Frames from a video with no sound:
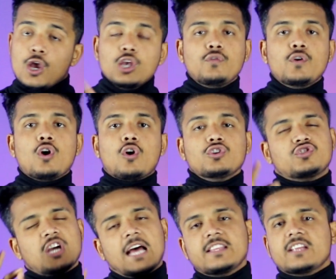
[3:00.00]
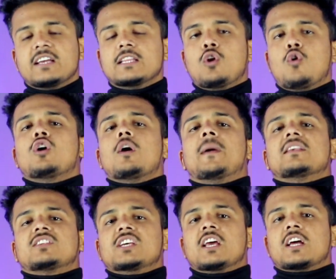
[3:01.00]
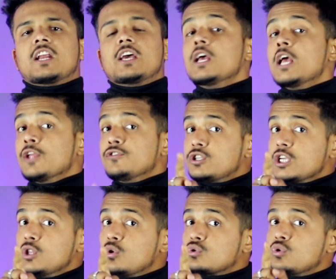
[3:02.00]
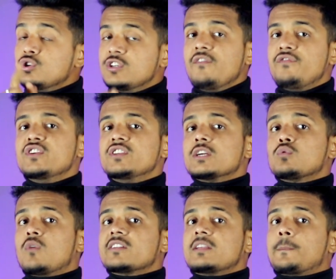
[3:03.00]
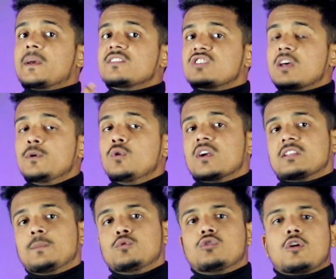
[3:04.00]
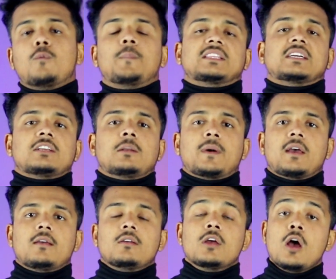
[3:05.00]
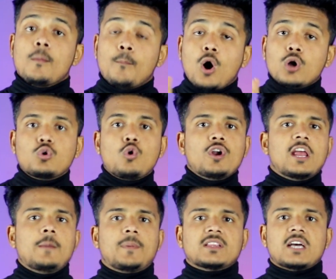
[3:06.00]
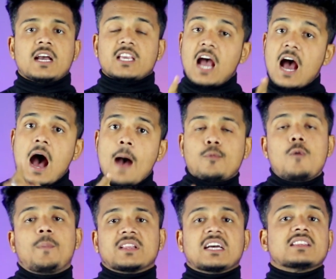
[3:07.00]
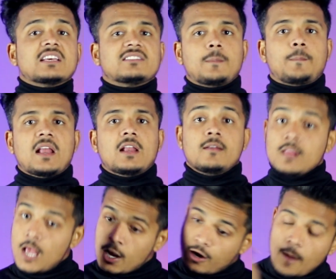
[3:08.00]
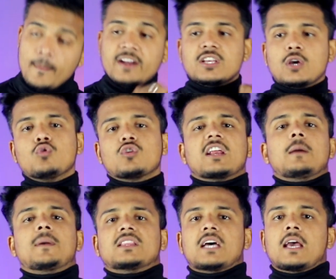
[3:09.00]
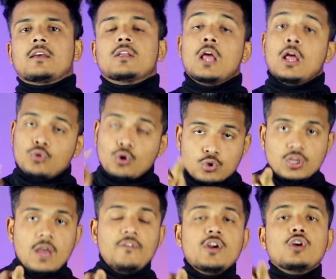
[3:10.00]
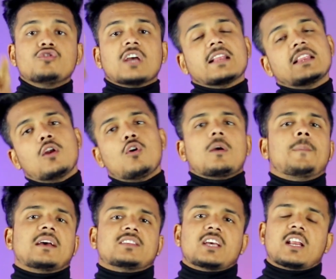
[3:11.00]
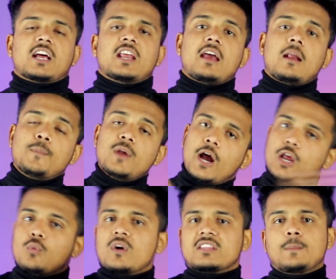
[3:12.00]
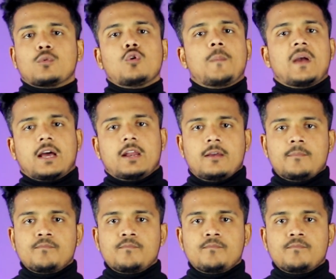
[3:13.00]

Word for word: इस वीडियो को ज़्यादा ज़्यादा लोगों के पास शेयर करें जिससे दोस्तों ये फीचर्स व्हाट्सएप के सभी व्हाट्सएप यूज़र को पता चल पाए बहुतों को नहीं पता क्या आपको पता था इससे पहले कमेंट जरूर करके बताए दोस्तों ये वीडियो ज़्यादा लोगों के पास शेयर करें और अपने हर एक व्हाट्सएप ग्रुप में करें